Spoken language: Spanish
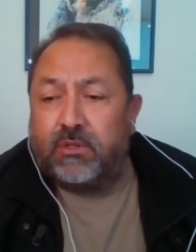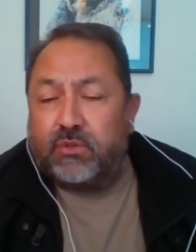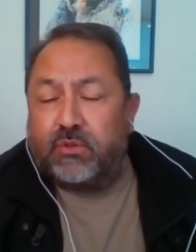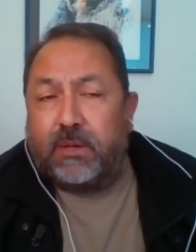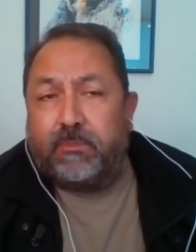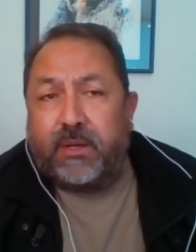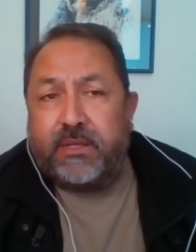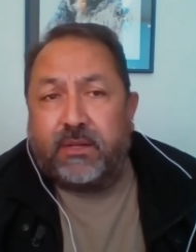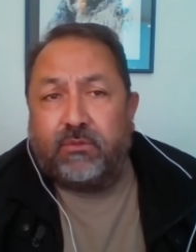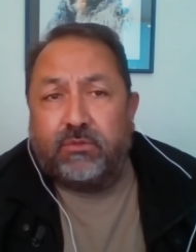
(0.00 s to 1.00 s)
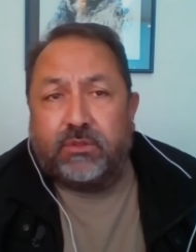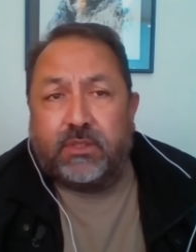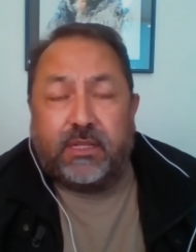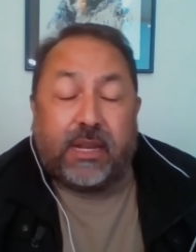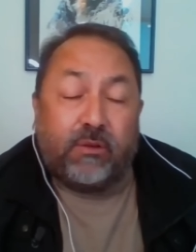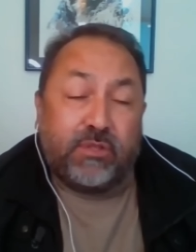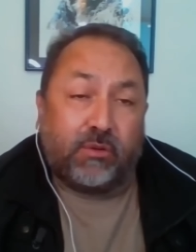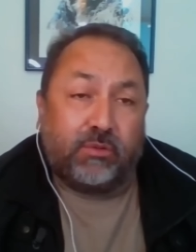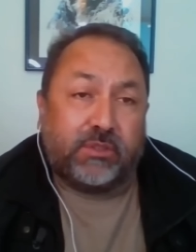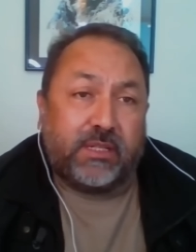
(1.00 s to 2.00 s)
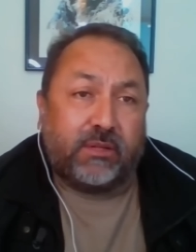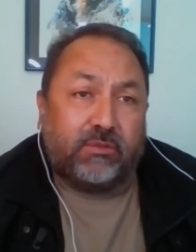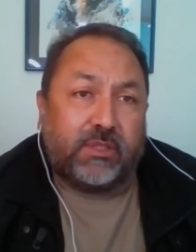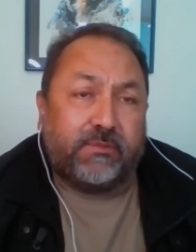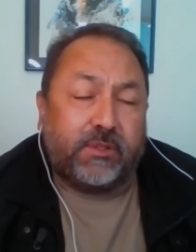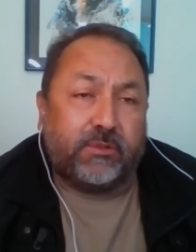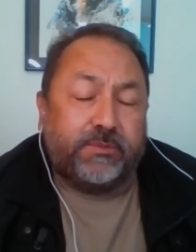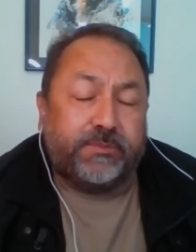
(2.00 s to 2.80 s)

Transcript: su campaña contra la lucha contra el narcotráfico.